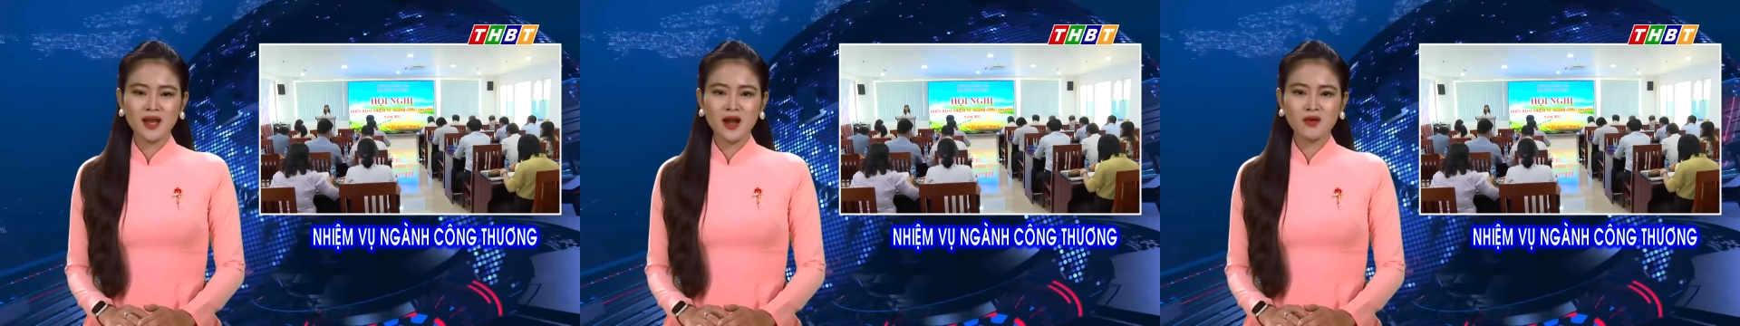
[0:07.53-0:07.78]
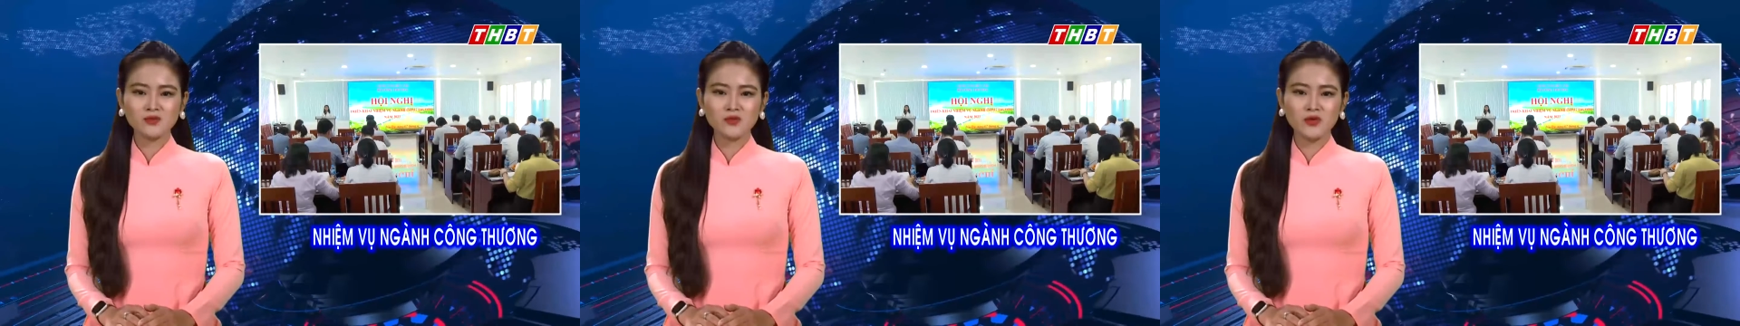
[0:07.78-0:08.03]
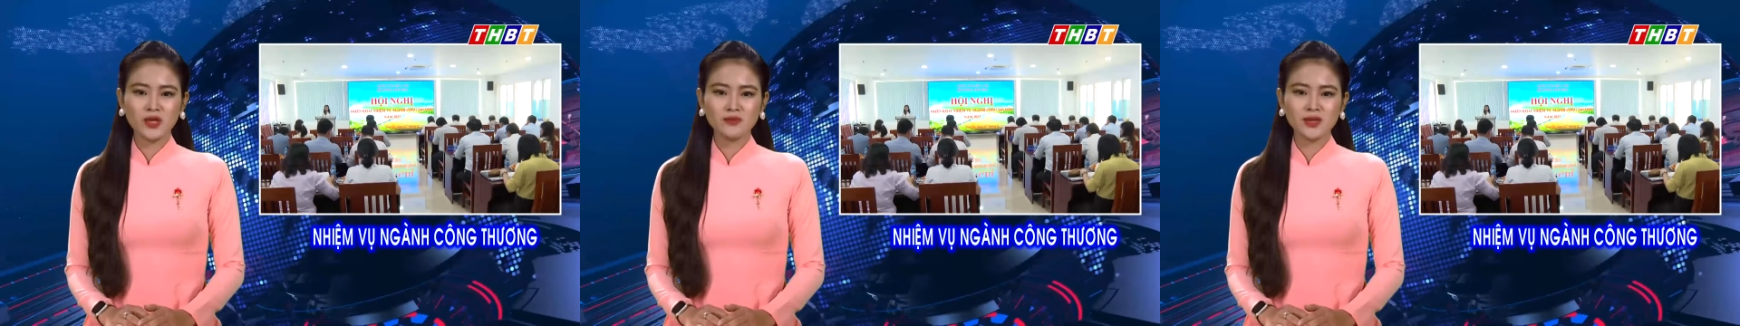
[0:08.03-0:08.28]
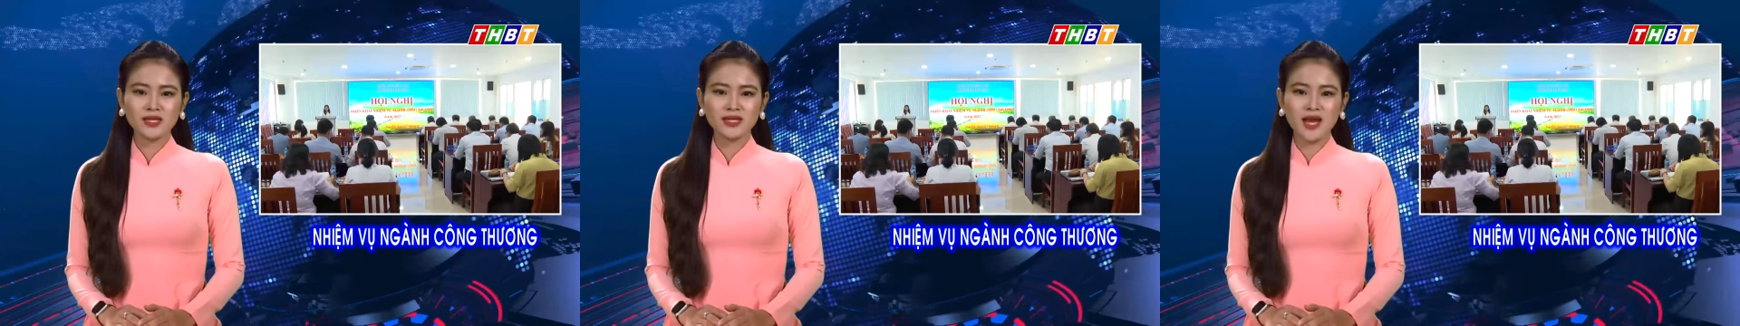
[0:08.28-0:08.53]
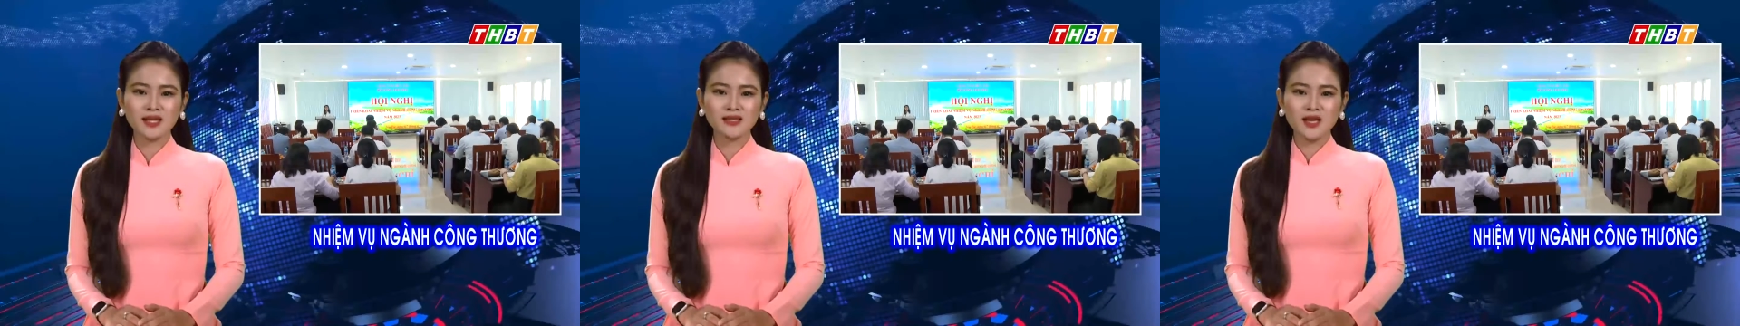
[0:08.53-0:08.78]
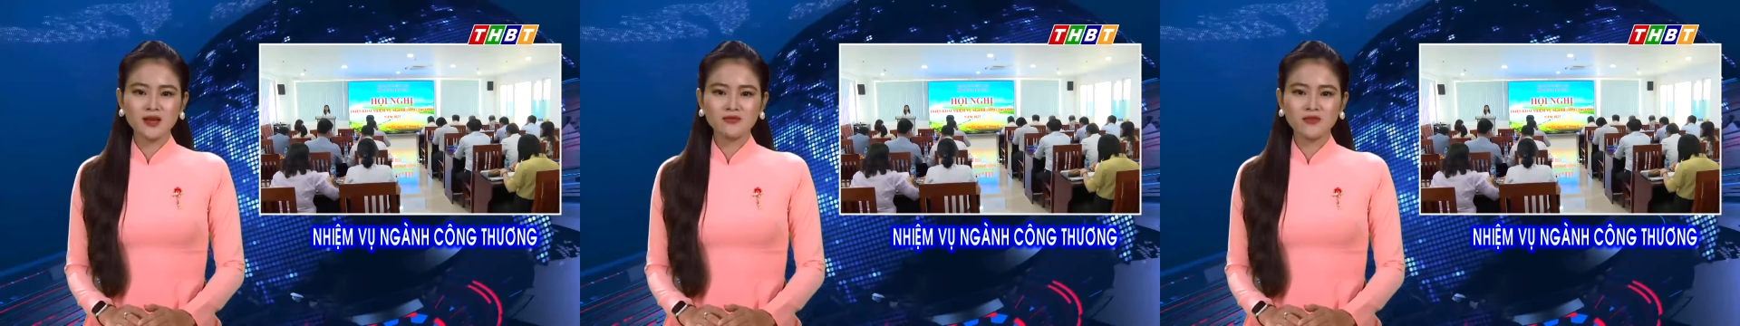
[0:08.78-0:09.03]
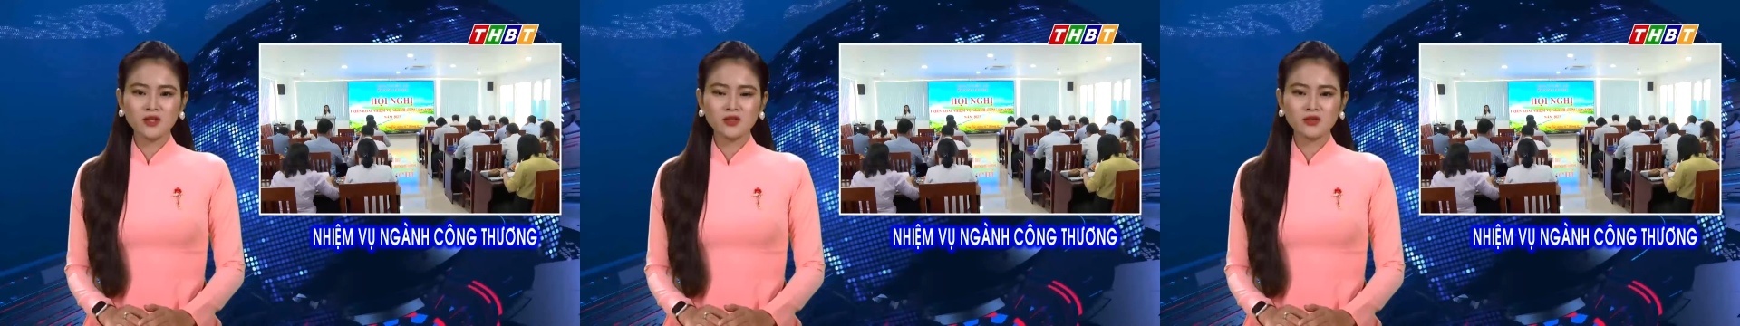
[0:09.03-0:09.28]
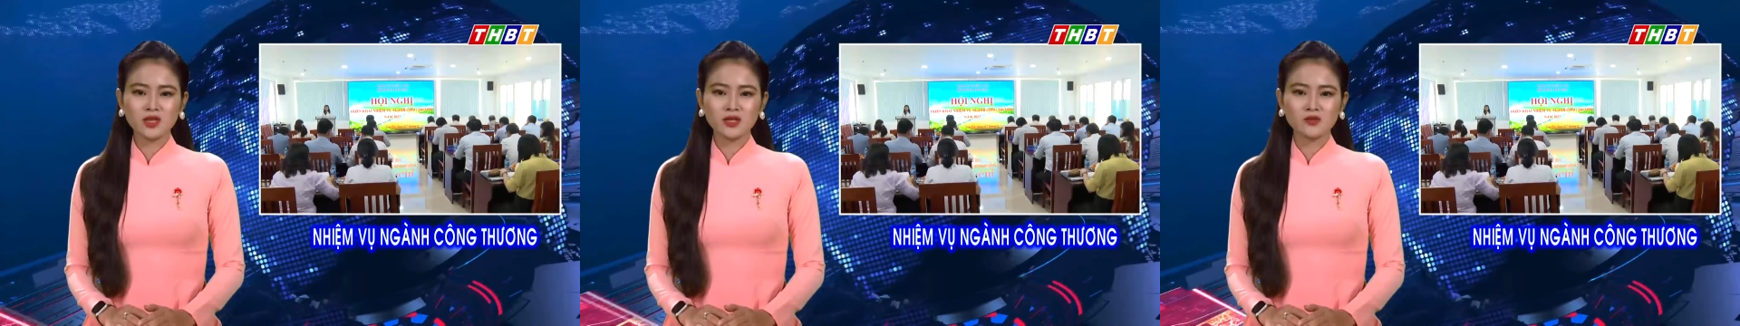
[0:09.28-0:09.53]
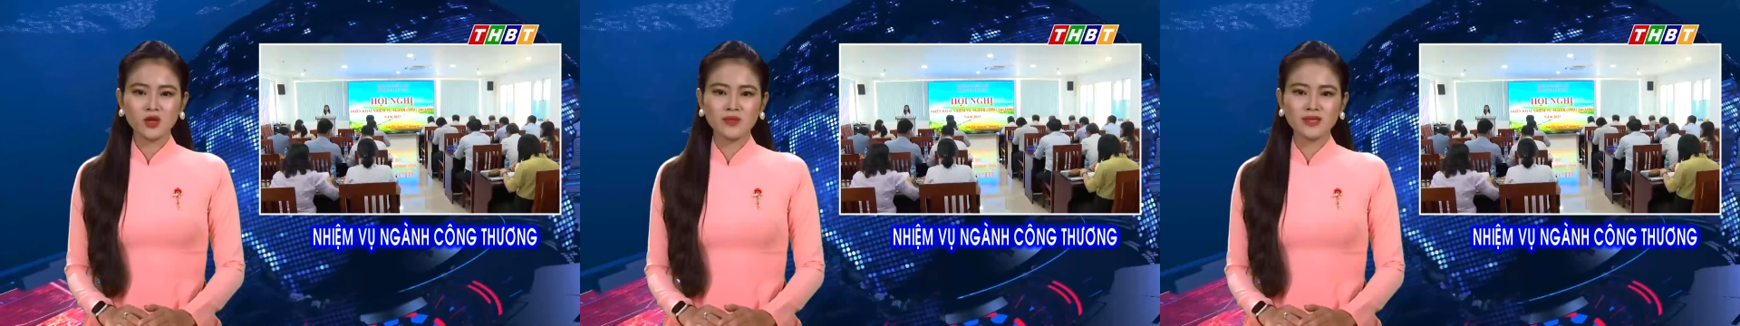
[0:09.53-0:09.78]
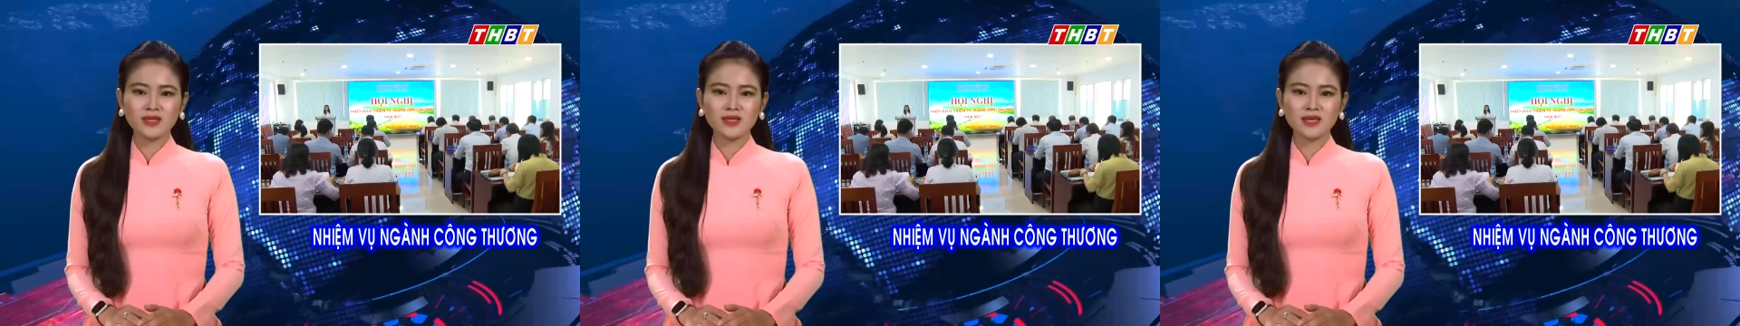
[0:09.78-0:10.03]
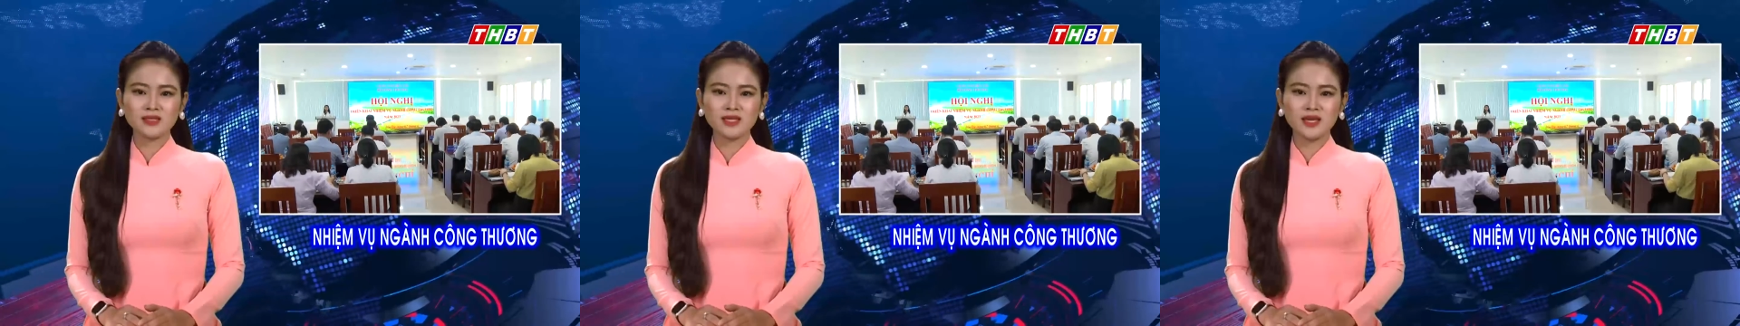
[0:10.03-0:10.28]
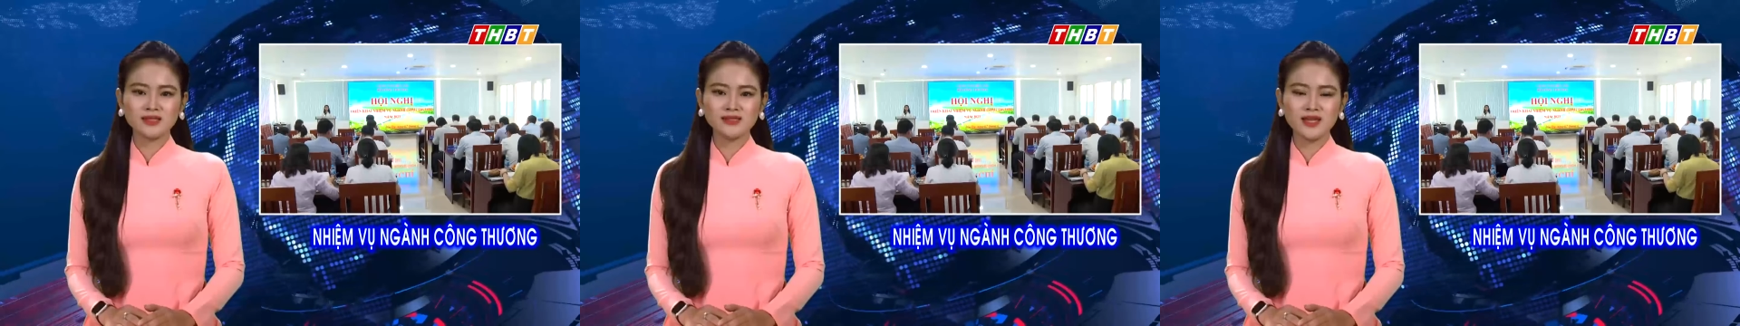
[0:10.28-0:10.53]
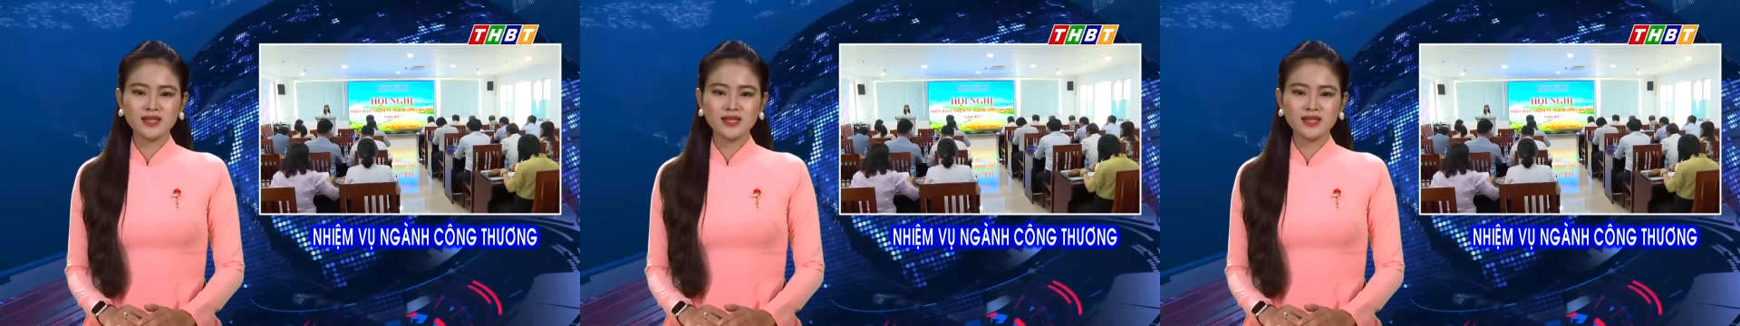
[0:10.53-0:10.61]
Ông Nguyễn Minh Cảnh, Phó Chủ tịch Ủy ban Nhân dân tỉnh